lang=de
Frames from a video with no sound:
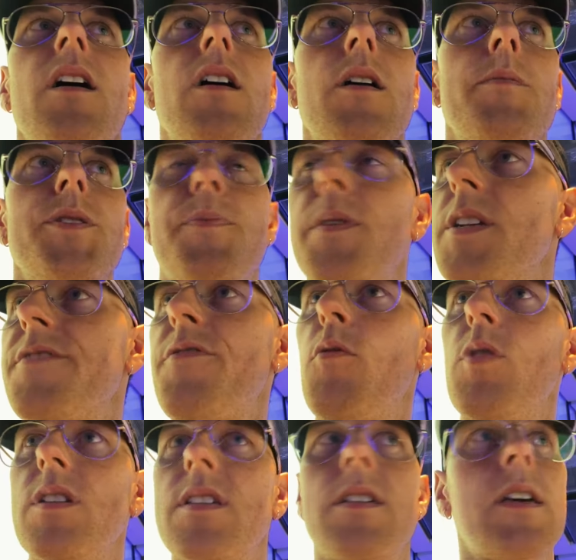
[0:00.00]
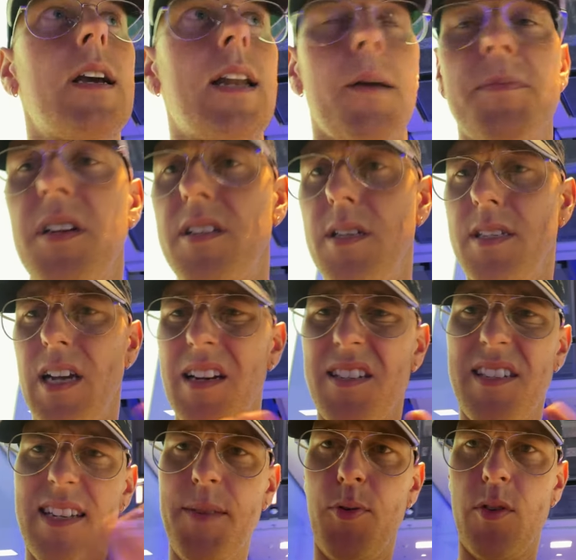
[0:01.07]
Ähm, ich bin jetzt froh, dass es geklappt hat, dass
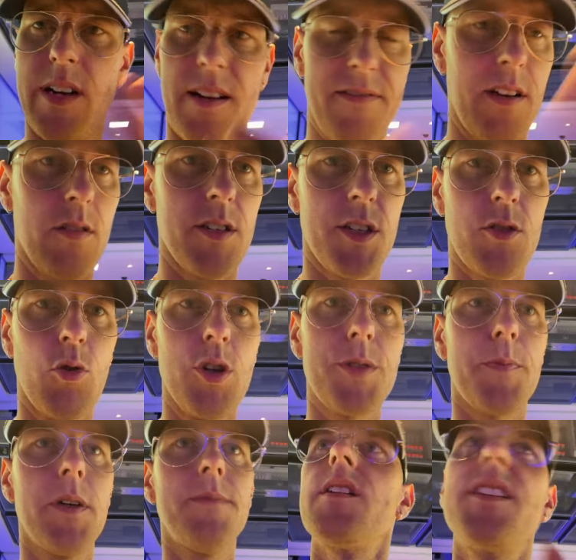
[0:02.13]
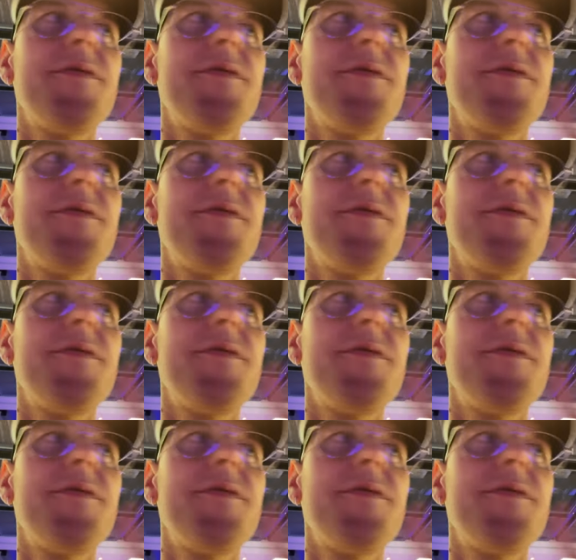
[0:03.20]
alles lieb und nett war und ich durch bin.